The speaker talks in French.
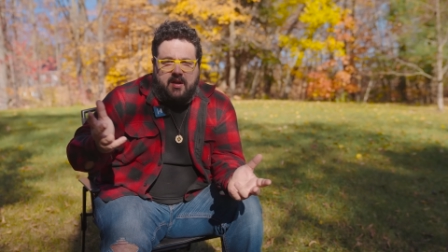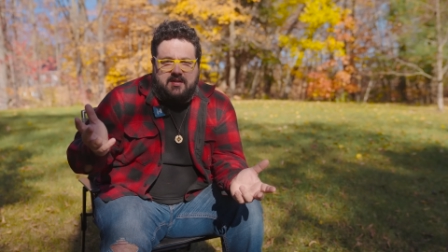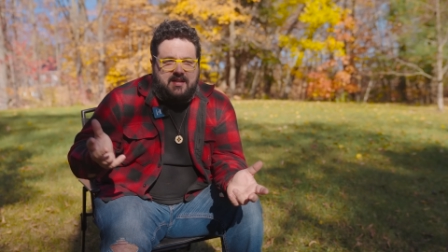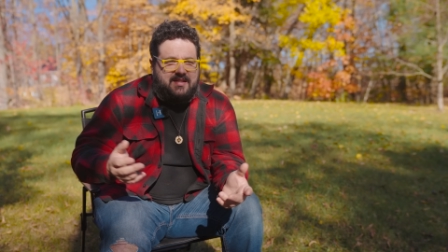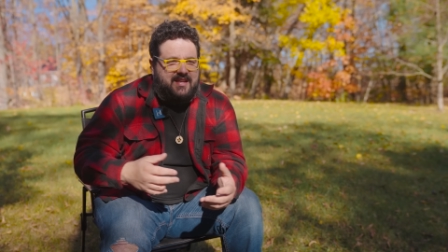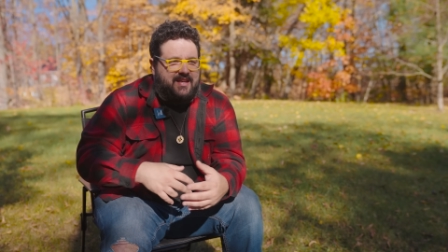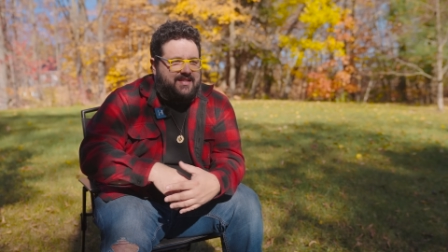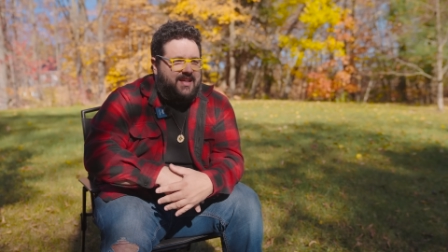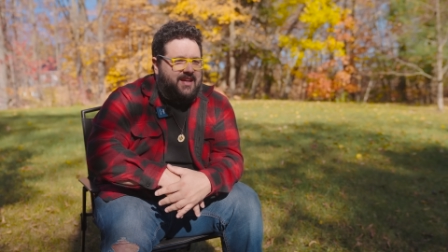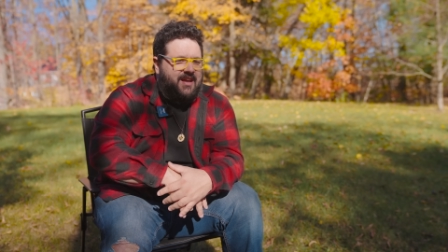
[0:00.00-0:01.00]
Ça
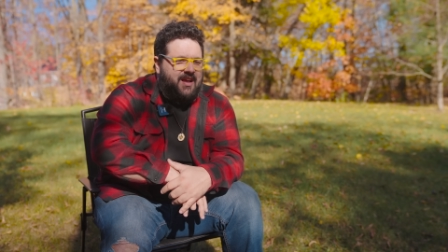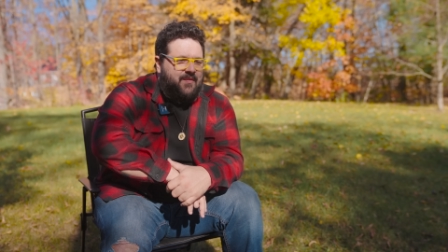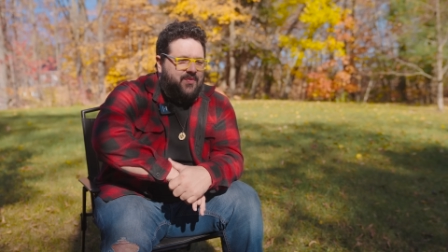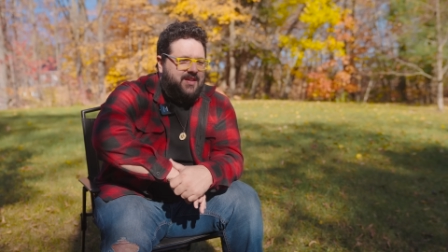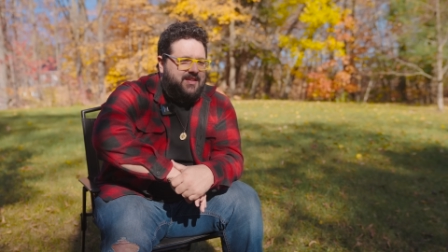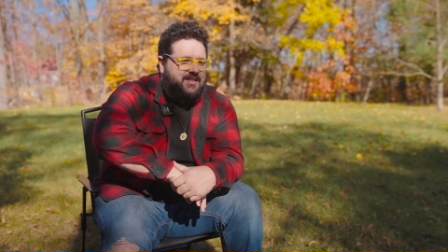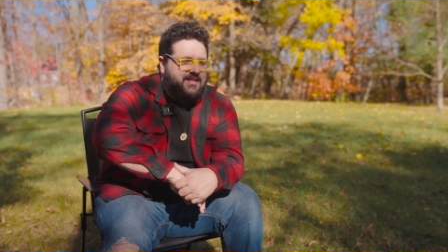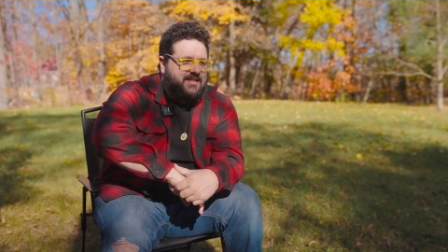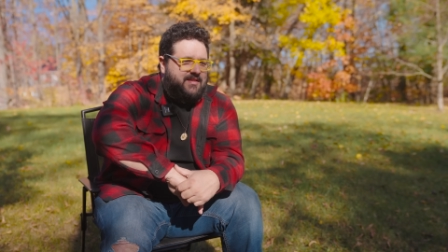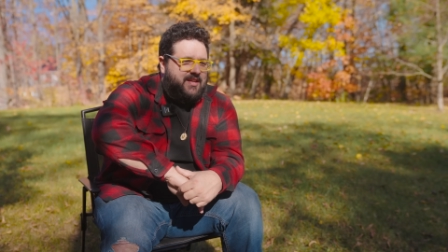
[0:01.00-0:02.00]

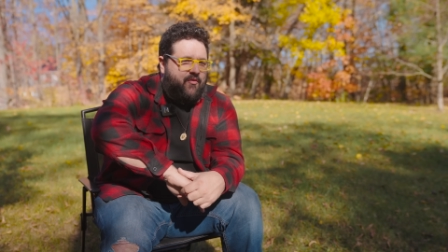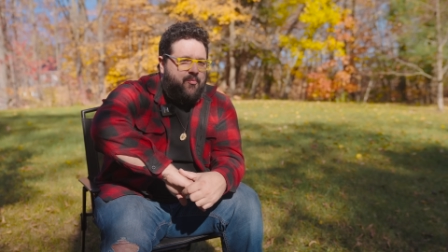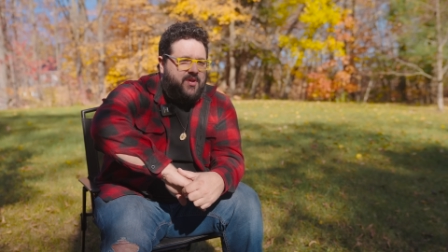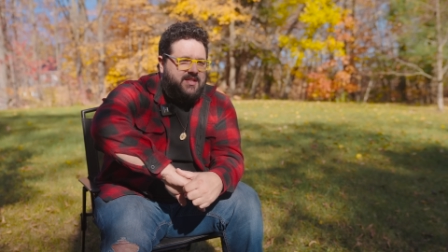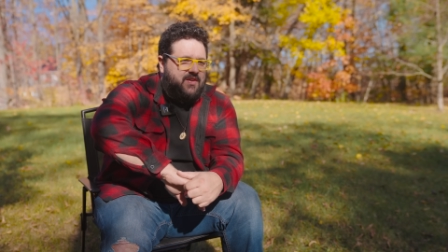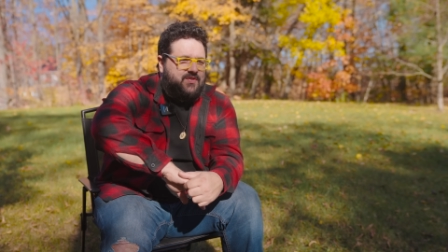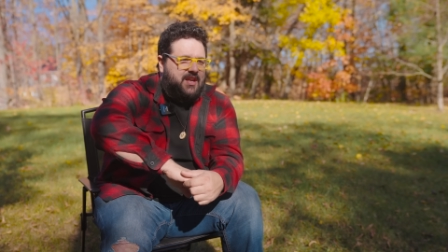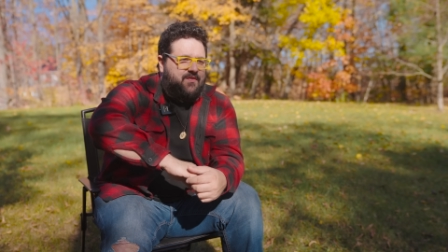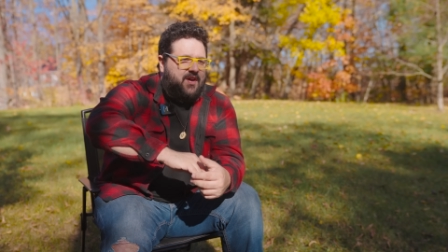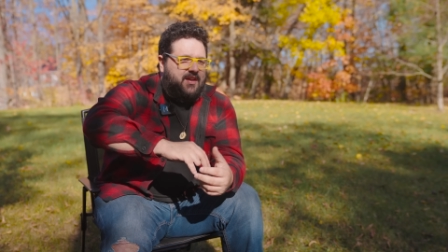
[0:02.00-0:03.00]
ne veut pas dire que vous
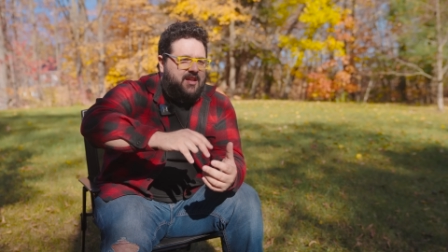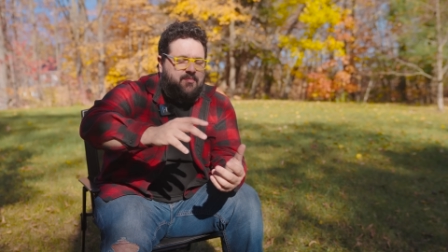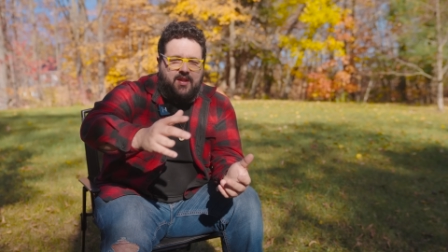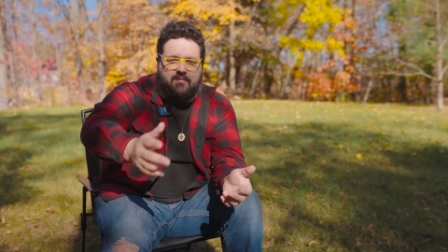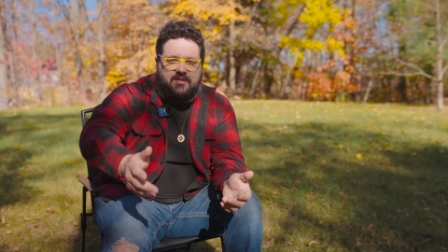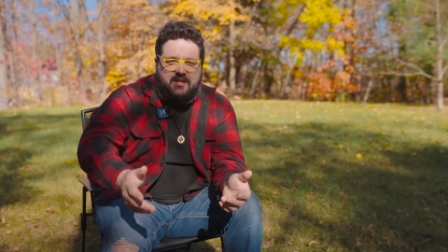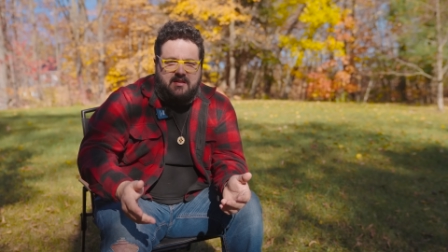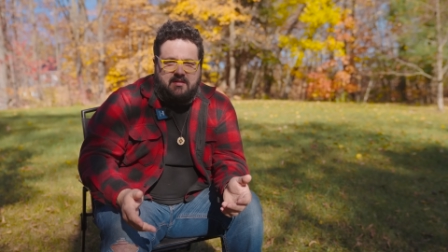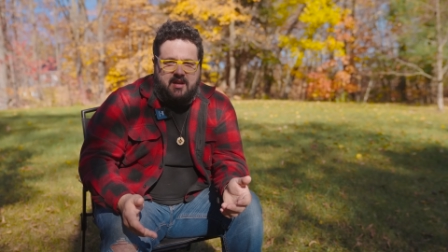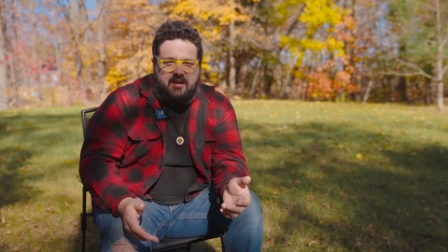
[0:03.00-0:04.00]
allez faire de l'épilepsie.